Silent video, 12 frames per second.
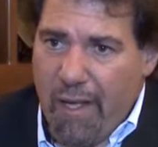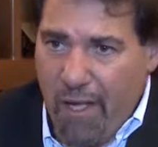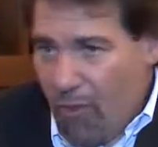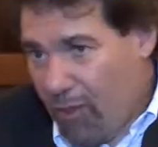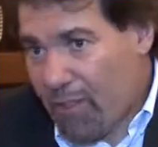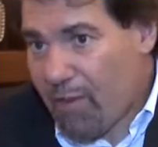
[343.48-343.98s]
es
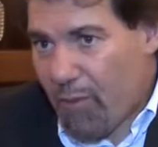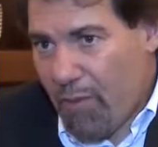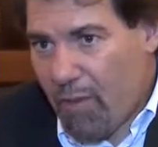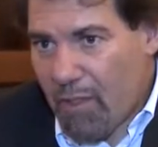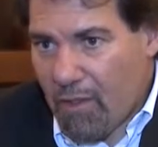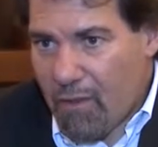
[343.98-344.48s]
lo que estamos
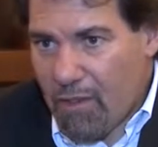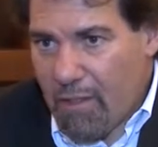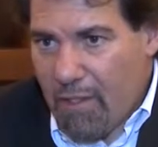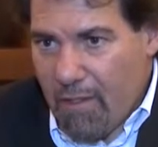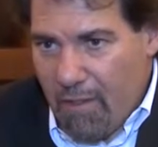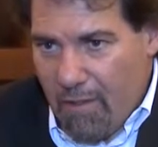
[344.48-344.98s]
viviendo
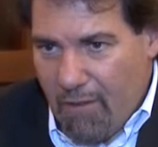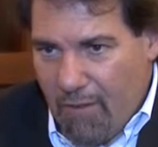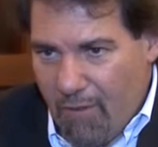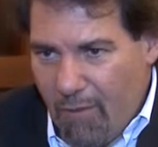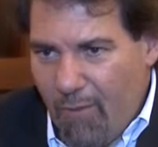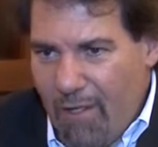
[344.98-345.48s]

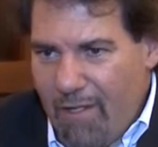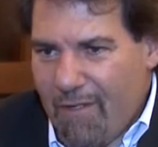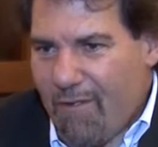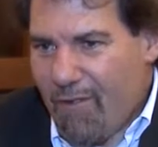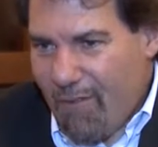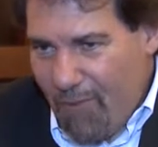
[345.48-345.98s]
con lo
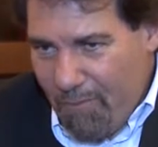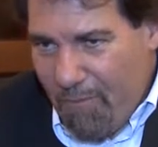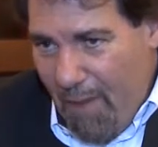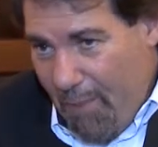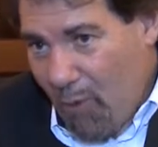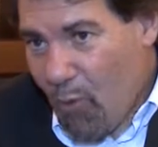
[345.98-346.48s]
cual no,
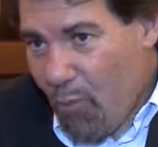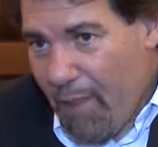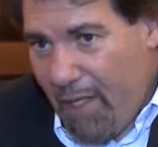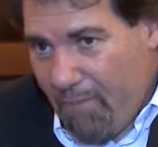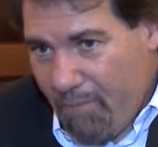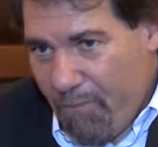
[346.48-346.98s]
me
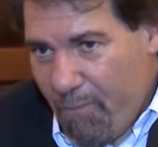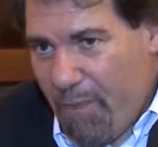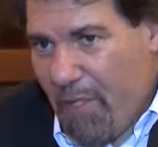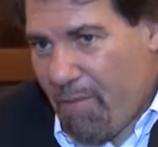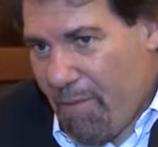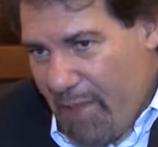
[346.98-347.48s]
preocupa,
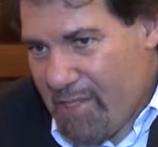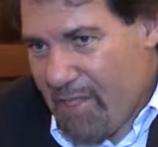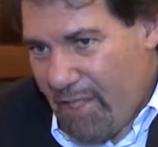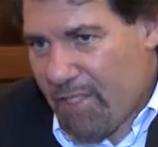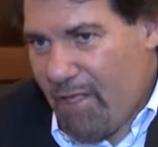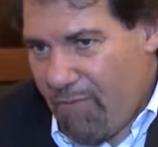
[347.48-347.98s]
pero me parece
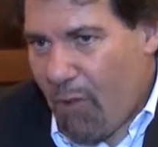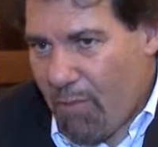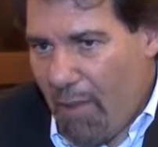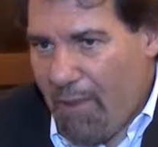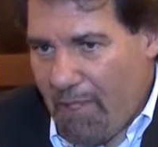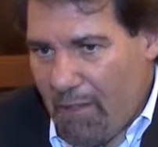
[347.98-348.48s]
que ya
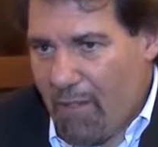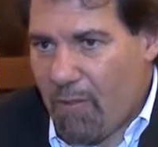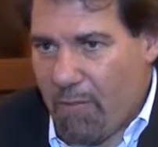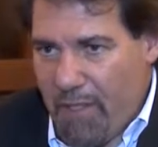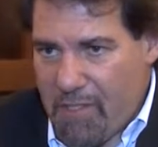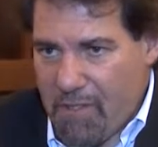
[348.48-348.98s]
forma parte de los
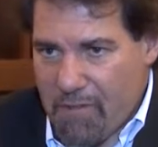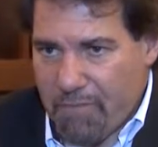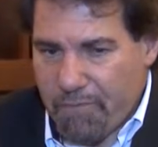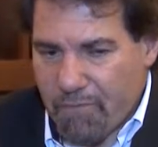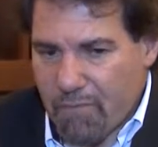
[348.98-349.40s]
precios.